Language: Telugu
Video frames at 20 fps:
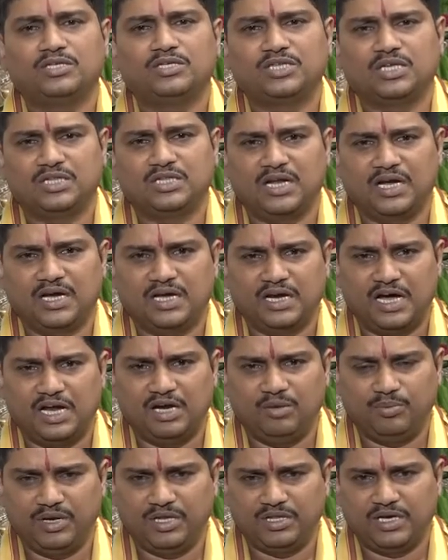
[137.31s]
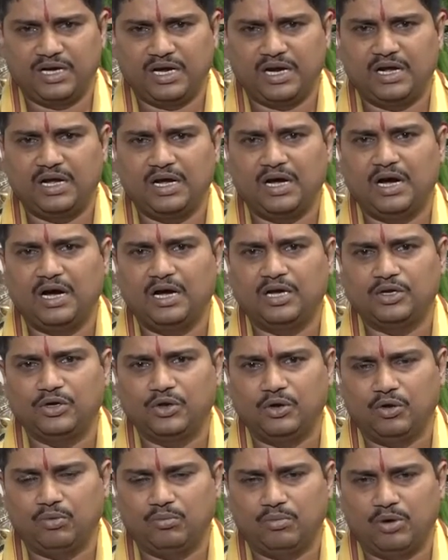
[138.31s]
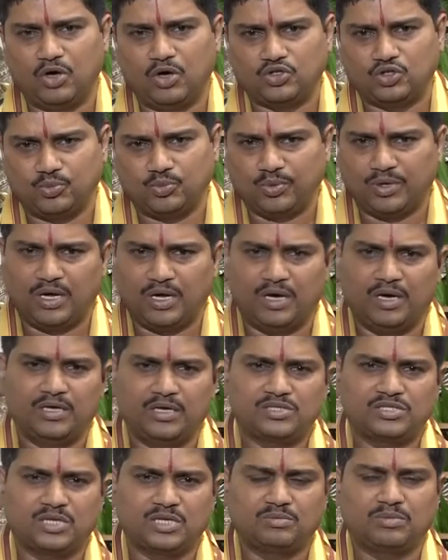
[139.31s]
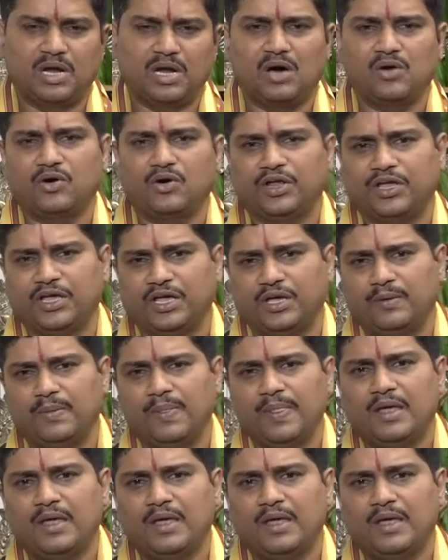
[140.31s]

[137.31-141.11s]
చంద్రగ్రహాన్ని ప్రీతికరంగా కిలోంబావ చొప్పున సద్బ్రాహ్మణునికి